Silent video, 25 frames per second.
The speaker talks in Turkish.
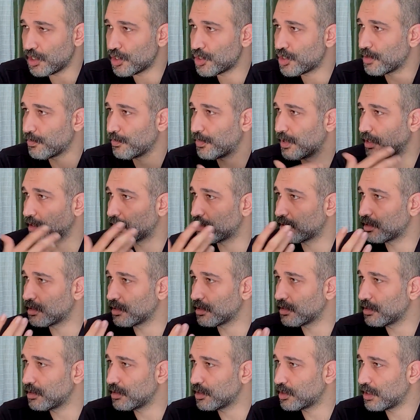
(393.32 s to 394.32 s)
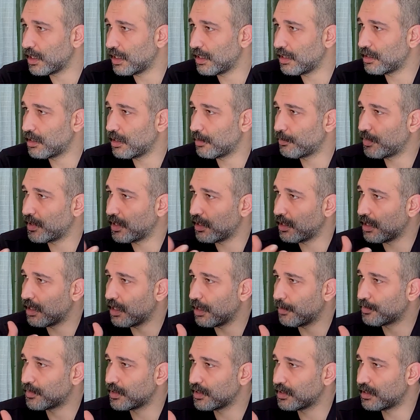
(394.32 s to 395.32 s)
İşçi Partisi'nin işte HDP ile
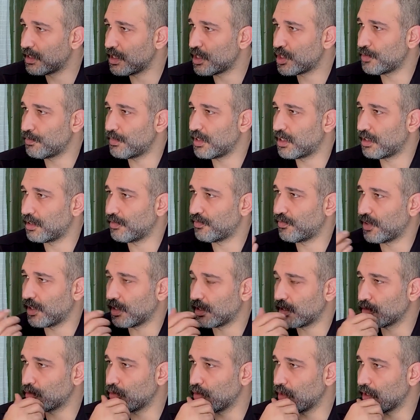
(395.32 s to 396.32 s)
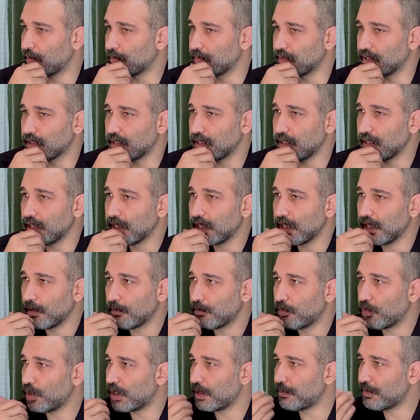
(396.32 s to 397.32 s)
yaptığı seçim ittifakı döneminde
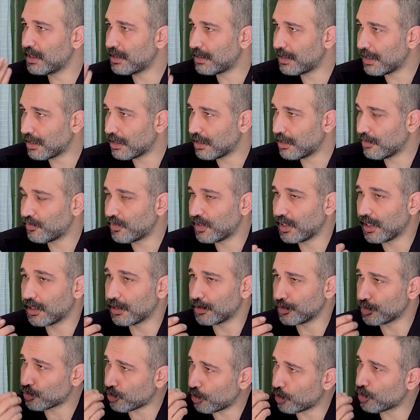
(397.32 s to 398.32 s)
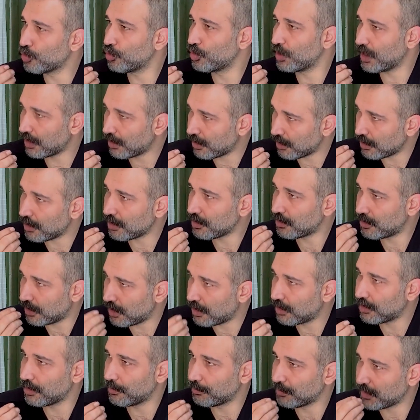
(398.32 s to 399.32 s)
böyle bir teklif geldi. Son güne kadar
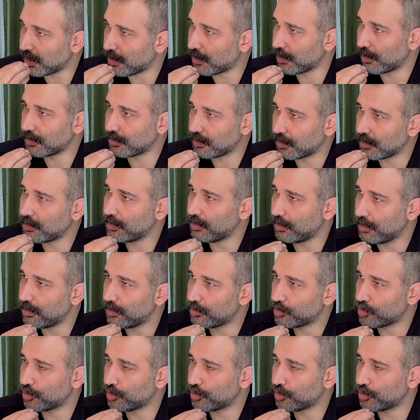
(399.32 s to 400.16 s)
direndim yalan da değil.